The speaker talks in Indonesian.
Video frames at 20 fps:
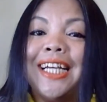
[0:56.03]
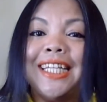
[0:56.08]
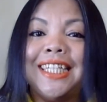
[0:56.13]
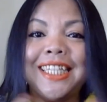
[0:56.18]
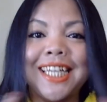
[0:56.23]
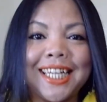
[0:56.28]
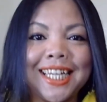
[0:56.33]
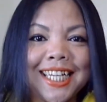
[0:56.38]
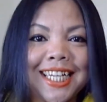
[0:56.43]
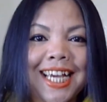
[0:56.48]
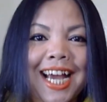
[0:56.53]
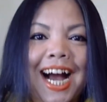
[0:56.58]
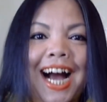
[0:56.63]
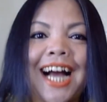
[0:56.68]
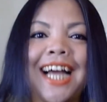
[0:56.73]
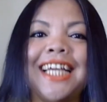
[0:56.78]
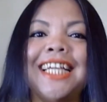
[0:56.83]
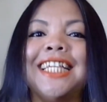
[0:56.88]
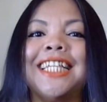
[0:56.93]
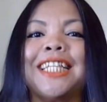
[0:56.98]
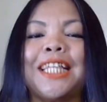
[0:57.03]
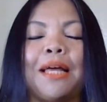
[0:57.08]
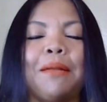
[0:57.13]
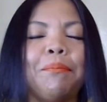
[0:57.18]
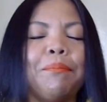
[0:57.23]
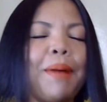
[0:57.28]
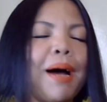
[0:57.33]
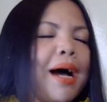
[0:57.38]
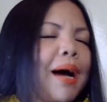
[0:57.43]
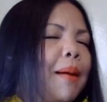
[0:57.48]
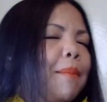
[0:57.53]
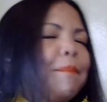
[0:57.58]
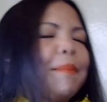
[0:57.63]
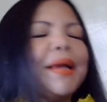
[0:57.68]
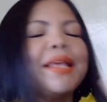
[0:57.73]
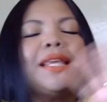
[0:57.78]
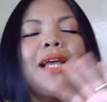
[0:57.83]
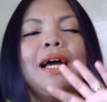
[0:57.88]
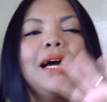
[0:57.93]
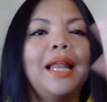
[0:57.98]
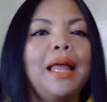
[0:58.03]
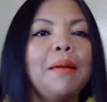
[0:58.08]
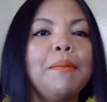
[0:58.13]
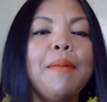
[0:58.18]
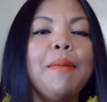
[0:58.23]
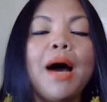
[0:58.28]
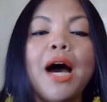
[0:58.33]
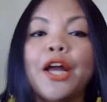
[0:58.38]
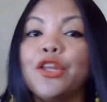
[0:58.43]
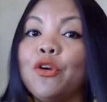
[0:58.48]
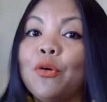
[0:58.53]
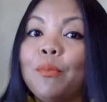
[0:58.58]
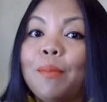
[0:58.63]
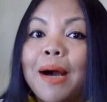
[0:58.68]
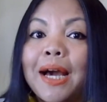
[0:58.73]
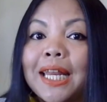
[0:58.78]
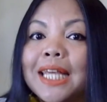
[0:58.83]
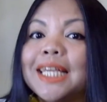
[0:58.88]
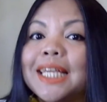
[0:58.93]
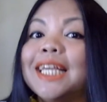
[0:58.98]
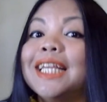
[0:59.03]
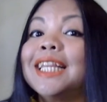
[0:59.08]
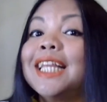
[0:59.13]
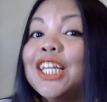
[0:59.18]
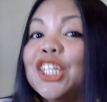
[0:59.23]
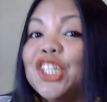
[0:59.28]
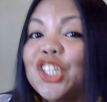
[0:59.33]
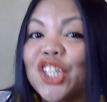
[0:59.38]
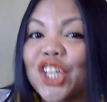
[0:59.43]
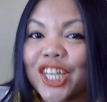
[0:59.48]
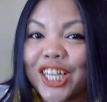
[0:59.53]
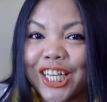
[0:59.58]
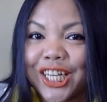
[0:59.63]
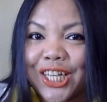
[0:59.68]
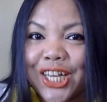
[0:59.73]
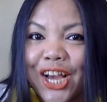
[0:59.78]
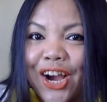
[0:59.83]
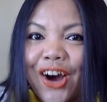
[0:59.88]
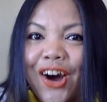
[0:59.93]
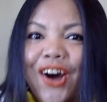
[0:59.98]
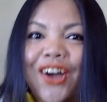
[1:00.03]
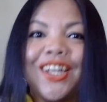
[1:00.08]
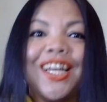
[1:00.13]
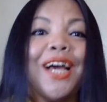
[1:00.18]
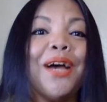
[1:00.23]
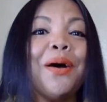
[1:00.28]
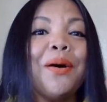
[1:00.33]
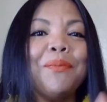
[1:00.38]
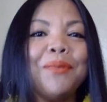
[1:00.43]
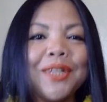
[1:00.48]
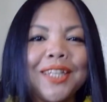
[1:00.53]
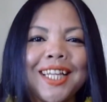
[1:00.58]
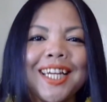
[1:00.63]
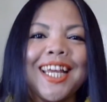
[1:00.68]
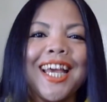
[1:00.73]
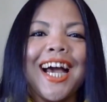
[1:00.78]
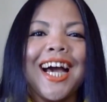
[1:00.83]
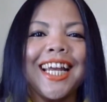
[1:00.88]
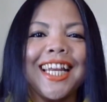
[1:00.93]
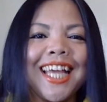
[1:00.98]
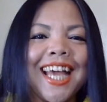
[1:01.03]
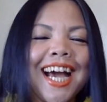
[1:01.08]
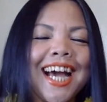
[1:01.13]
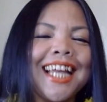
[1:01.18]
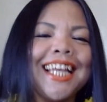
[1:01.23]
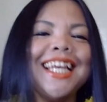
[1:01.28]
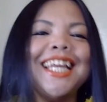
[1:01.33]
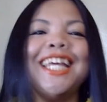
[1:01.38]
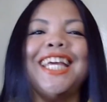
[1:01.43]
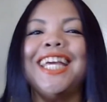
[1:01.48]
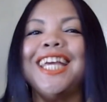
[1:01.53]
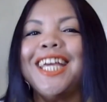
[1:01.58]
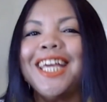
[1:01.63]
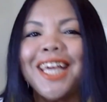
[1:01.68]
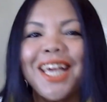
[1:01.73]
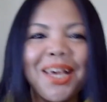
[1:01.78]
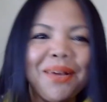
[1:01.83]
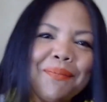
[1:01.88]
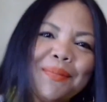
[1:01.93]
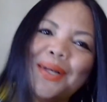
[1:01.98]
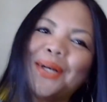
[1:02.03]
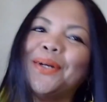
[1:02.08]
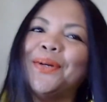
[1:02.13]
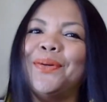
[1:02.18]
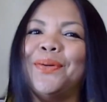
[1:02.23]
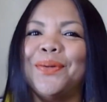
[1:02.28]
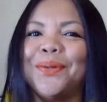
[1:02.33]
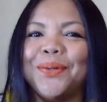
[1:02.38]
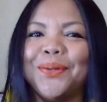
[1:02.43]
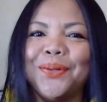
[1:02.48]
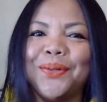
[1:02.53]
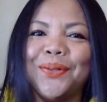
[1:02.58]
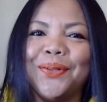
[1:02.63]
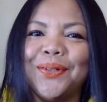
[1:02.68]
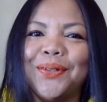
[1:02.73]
Jadi guys, tanpa panjang lebar, yuk mari kita check it out Putri Ariani Himne Guru.